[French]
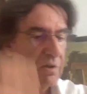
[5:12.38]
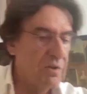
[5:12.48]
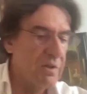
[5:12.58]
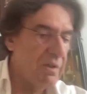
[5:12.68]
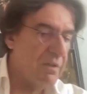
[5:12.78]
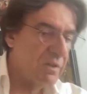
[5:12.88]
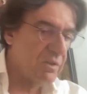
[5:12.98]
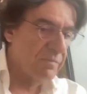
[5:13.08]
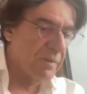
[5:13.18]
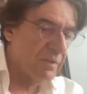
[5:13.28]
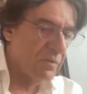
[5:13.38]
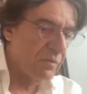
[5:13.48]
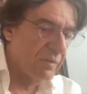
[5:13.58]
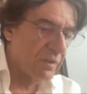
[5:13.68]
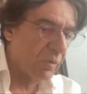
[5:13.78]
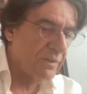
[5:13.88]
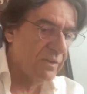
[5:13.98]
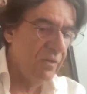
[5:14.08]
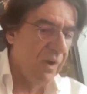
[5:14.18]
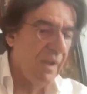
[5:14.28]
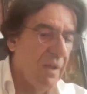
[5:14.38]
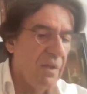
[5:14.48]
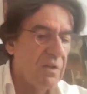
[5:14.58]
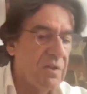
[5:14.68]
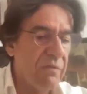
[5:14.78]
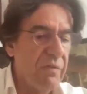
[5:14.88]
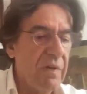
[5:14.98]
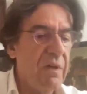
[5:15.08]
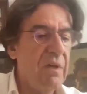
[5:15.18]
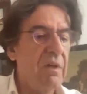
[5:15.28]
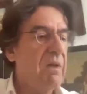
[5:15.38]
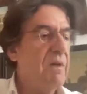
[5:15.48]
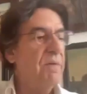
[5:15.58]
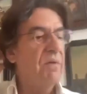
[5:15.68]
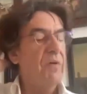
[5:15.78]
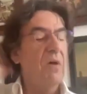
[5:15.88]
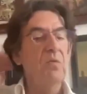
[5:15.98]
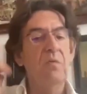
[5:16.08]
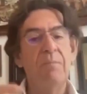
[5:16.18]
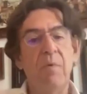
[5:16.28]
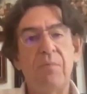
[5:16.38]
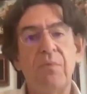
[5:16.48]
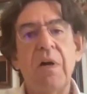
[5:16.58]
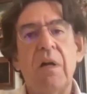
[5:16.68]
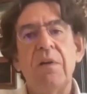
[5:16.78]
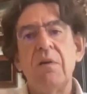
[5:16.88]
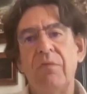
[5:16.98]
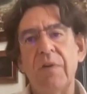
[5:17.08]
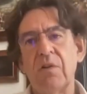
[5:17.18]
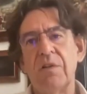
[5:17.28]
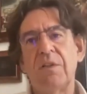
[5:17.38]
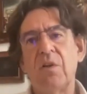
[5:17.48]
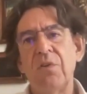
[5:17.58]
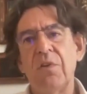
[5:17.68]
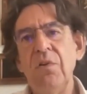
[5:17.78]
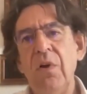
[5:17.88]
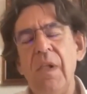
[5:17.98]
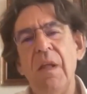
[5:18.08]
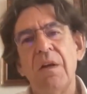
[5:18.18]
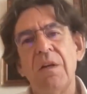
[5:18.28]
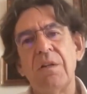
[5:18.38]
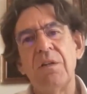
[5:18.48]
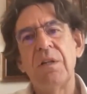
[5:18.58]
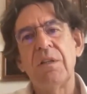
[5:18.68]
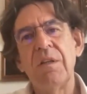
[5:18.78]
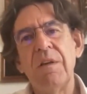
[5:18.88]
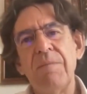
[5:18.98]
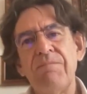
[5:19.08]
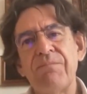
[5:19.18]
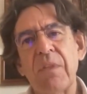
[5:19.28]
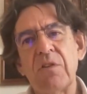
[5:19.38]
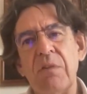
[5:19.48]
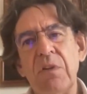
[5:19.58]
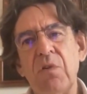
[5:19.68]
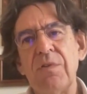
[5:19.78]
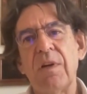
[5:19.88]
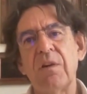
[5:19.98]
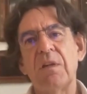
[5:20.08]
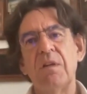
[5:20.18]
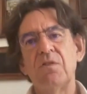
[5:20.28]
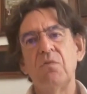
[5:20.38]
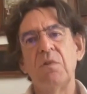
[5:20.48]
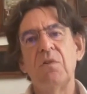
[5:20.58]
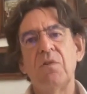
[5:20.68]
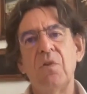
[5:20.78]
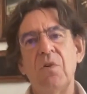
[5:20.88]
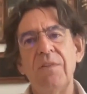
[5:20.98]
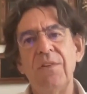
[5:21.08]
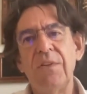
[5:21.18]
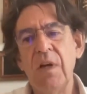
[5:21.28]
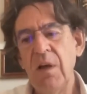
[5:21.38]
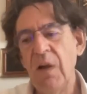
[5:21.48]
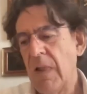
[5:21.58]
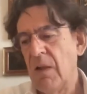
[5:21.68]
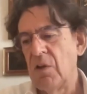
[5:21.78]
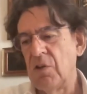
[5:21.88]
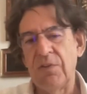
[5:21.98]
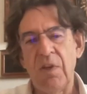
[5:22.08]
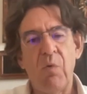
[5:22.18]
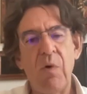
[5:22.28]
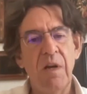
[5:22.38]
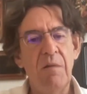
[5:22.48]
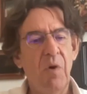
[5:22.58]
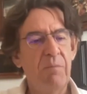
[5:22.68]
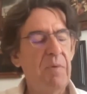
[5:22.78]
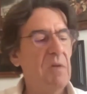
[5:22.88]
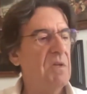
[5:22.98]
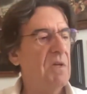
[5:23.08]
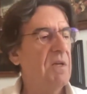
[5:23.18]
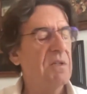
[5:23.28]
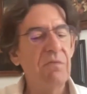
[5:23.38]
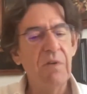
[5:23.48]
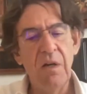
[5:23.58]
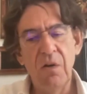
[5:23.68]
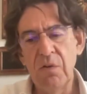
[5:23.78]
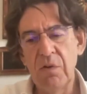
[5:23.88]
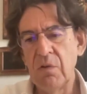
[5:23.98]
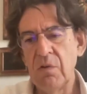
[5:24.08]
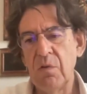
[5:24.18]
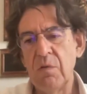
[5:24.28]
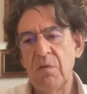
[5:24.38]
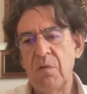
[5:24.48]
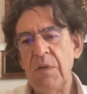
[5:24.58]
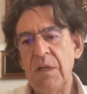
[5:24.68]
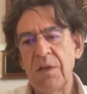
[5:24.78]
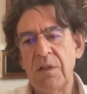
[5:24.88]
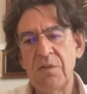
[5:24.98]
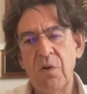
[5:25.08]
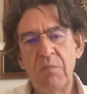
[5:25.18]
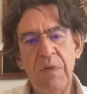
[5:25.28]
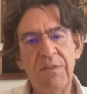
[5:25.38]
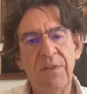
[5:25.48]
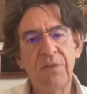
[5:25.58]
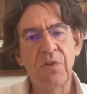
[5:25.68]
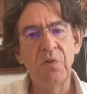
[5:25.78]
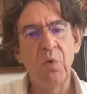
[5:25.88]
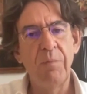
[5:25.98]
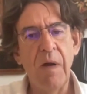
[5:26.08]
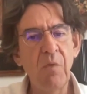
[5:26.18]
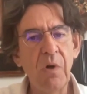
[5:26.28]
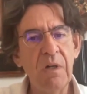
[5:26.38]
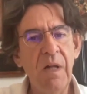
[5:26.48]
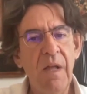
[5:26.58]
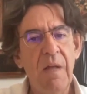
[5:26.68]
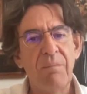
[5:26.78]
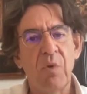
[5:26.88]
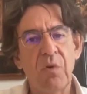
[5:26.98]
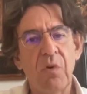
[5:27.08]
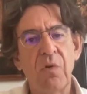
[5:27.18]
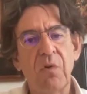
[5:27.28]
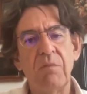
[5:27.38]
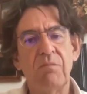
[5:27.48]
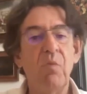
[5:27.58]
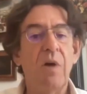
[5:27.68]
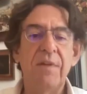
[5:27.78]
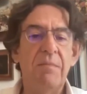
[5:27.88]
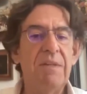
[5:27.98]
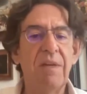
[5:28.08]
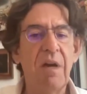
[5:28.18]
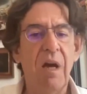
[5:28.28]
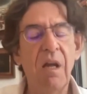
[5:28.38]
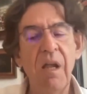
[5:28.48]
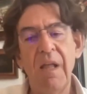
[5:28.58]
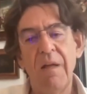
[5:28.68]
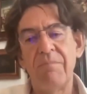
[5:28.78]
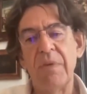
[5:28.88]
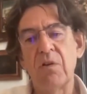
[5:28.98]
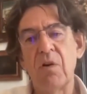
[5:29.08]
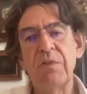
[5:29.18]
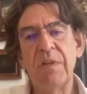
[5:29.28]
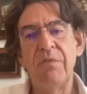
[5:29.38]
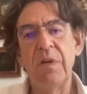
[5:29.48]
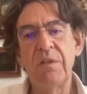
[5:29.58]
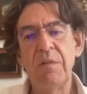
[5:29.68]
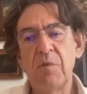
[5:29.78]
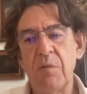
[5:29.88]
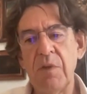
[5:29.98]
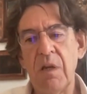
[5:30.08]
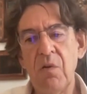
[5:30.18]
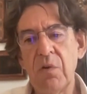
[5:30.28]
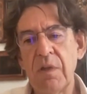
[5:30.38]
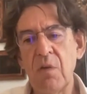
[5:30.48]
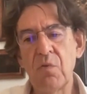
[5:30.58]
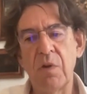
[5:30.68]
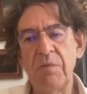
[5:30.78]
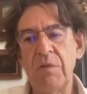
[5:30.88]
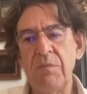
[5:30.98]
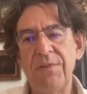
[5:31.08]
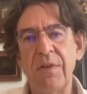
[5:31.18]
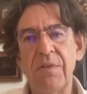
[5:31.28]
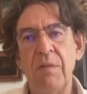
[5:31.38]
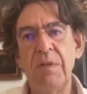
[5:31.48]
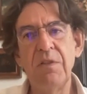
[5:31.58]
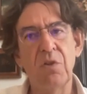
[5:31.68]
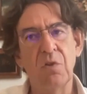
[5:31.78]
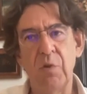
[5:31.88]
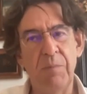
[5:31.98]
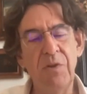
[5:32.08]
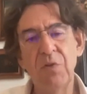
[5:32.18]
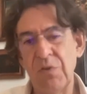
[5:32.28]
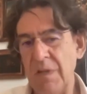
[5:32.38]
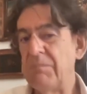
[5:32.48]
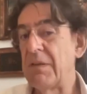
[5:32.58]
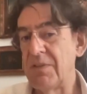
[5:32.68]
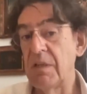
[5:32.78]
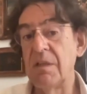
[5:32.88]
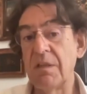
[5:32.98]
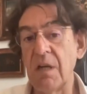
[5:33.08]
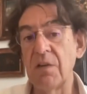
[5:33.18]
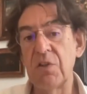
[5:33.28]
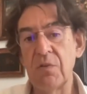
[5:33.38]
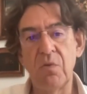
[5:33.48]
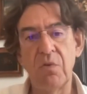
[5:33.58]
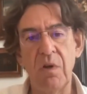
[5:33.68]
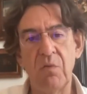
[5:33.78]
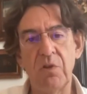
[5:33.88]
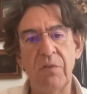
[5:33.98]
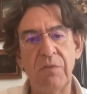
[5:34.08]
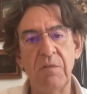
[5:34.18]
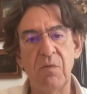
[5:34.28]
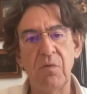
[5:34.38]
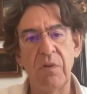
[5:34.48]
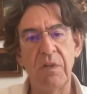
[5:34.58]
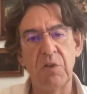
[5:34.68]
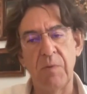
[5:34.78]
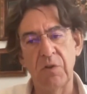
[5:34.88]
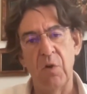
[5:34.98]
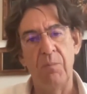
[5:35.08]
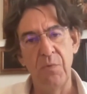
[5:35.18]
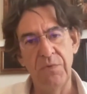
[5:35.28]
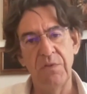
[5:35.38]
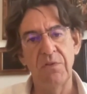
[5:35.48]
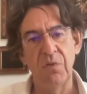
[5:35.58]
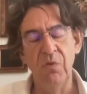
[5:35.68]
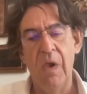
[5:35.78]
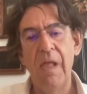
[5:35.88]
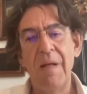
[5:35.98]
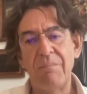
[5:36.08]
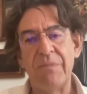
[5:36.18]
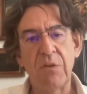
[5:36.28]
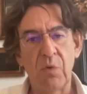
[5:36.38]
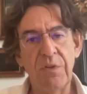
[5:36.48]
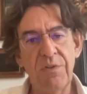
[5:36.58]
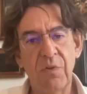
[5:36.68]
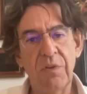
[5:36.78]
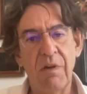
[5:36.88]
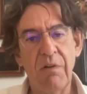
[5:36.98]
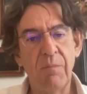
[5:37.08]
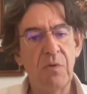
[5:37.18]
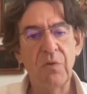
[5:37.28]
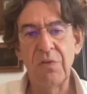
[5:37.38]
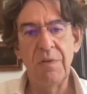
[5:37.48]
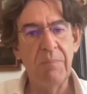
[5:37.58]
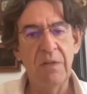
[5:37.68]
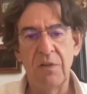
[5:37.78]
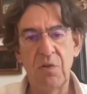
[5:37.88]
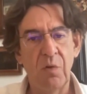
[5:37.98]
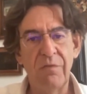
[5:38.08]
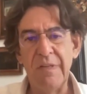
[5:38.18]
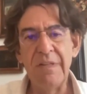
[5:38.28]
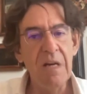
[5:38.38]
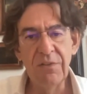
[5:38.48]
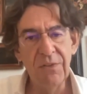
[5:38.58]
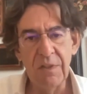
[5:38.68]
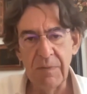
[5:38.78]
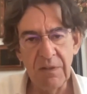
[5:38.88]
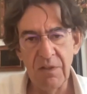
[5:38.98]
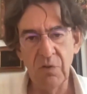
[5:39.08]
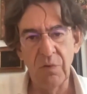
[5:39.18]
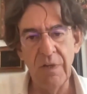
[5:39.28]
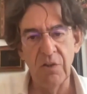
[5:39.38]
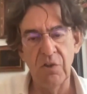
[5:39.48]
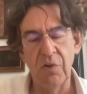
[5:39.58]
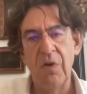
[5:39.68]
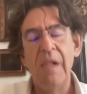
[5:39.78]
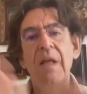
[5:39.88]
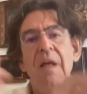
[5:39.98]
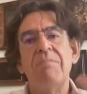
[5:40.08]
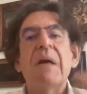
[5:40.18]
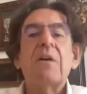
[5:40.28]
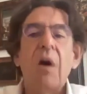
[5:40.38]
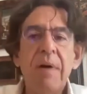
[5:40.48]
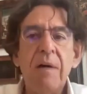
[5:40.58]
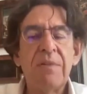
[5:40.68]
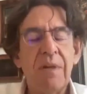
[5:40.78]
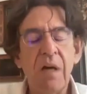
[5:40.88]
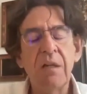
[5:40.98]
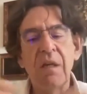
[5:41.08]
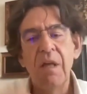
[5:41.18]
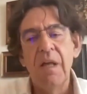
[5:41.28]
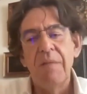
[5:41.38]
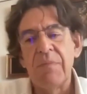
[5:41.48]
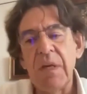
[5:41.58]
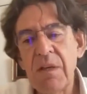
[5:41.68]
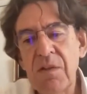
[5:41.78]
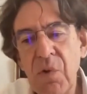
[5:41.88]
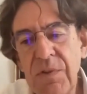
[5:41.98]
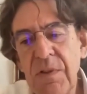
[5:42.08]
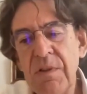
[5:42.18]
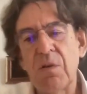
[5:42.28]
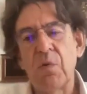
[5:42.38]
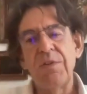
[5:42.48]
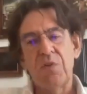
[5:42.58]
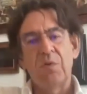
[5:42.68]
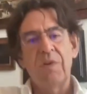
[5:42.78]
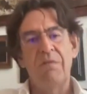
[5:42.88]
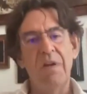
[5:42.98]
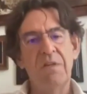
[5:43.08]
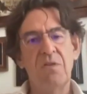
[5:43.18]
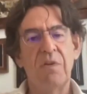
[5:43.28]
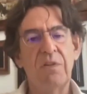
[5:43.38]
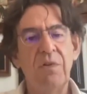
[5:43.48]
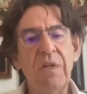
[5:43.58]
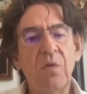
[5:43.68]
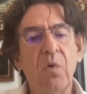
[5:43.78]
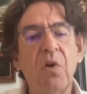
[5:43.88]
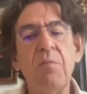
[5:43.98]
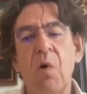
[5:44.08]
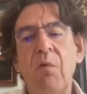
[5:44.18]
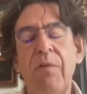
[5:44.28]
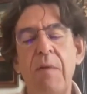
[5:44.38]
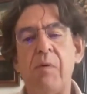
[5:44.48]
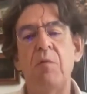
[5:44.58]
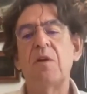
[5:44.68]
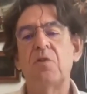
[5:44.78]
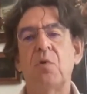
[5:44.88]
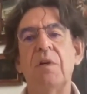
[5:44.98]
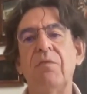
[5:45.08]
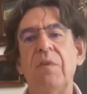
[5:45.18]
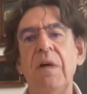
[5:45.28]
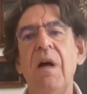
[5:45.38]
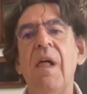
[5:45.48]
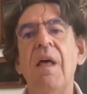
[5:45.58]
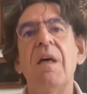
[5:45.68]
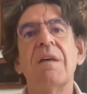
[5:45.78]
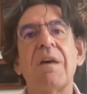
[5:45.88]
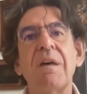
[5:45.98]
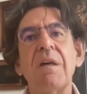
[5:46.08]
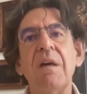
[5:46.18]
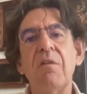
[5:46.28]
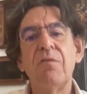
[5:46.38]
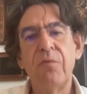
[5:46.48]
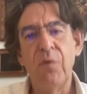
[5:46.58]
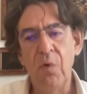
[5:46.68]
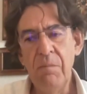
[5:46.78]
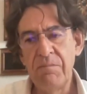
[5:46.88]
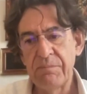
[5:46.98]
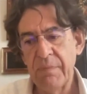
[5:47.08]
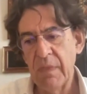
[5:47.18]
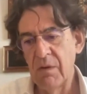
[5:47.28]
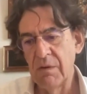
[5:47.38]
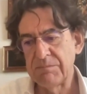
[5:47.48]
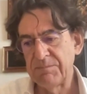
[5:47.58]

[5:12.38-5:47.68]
quand j'avais, je sais pas, 22, 23 ans. J'avais, euh, enfin, un peu plus tard d'ailleurs, enfin, quand j'avais 30 ans, j'étais, j'avais deux agrégations, un doctorat d'État. J'étais royalement payé l'équivalent de, de, 1400 ou 1500 euros par mois. Donc, moi, ça m'est égal. Mais quand vous avez un type comme Yann Lequin ou comme Demis Hassabis, je pense que c'est pas ça qui gagne chez Google ou chez Facebook. voyez, je pense qu'en plus, ils ont des conditions de travail parce que ce n'est pas une question de vénalité, ce n'est pas une question d'argent. Mais quand même, ça aide. Mais ils ont aussi des conditions de travail qui sont extraordinaires. Donc, comment on fait Première chose à faire, créer un fonds euh,